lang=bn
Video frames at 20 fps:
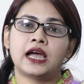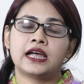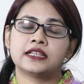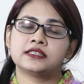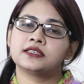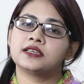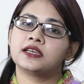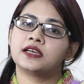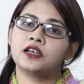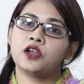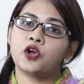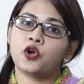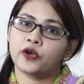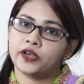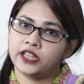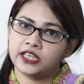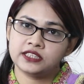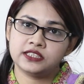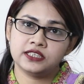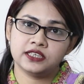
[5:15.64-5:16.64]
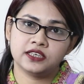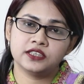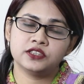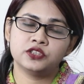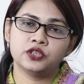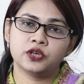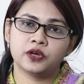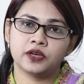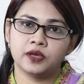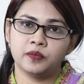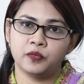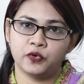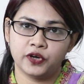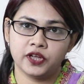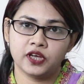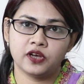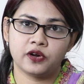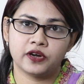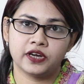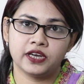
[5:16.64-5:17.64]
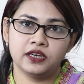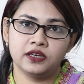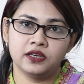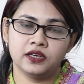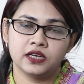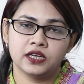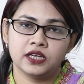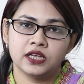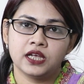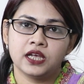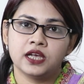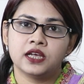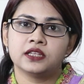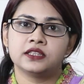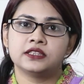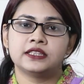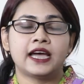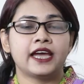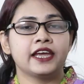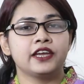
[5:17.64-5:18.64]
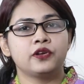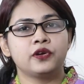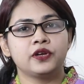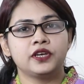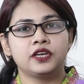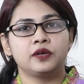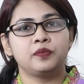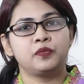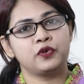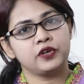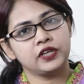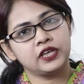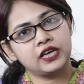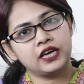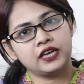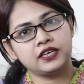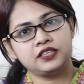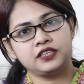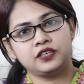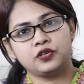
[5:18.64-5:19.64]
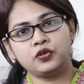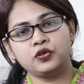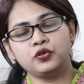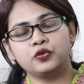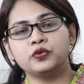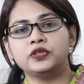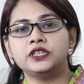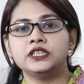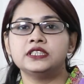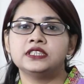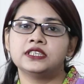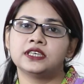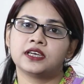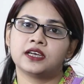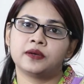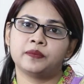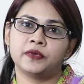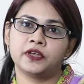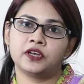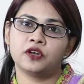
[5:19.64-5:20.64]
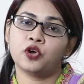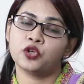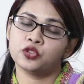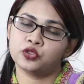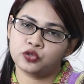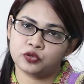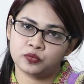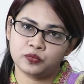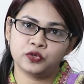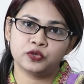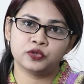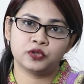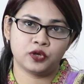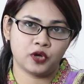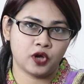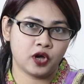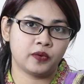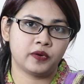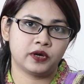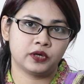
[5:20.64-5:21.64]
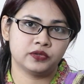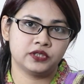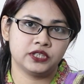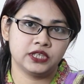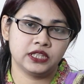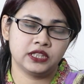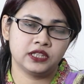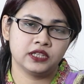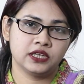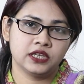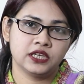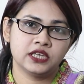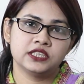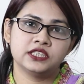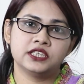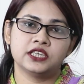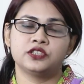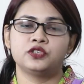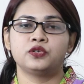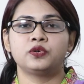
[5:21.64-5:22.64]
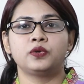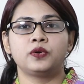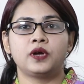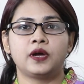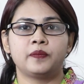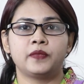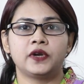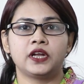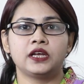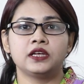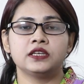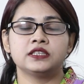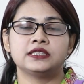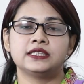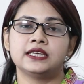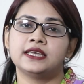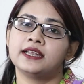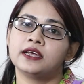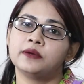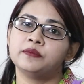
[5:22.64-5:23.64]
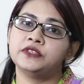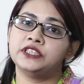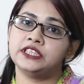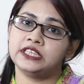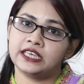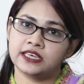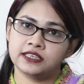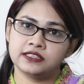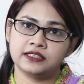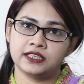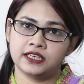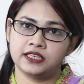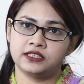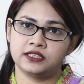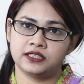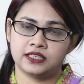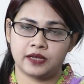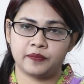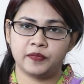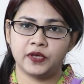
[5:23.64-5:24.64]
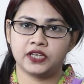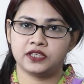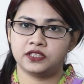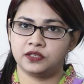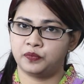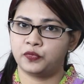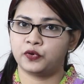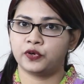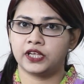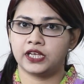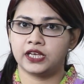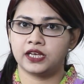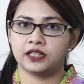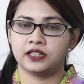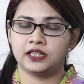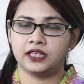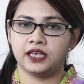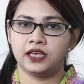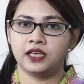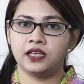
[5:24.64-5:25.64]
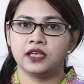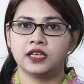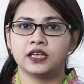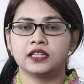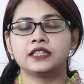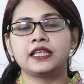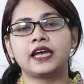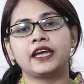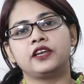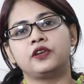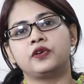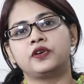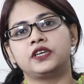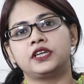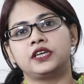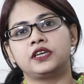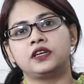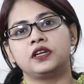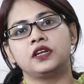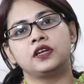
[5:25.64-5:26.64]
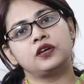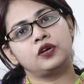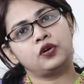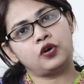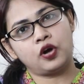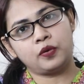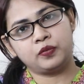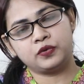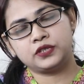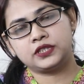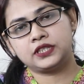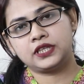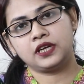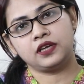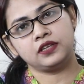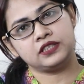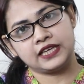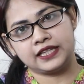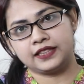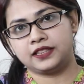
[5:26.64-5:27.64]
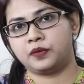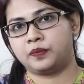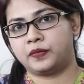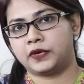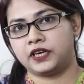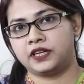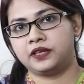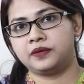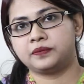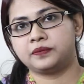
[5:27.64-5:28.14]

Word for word: আজকাল অনেক চিকিৎসকই মনে করেন থাইরয়েডের পরীক্ষাটিও রুটিন চেক অন্তর্ভুক্ত হওয়া উচিত সেজন্য আমরা সেরাম টিএসএইচ নামে একটি পরীক্ষা দিয়ে থাইরয়েডের অবস্থা জানতে পারি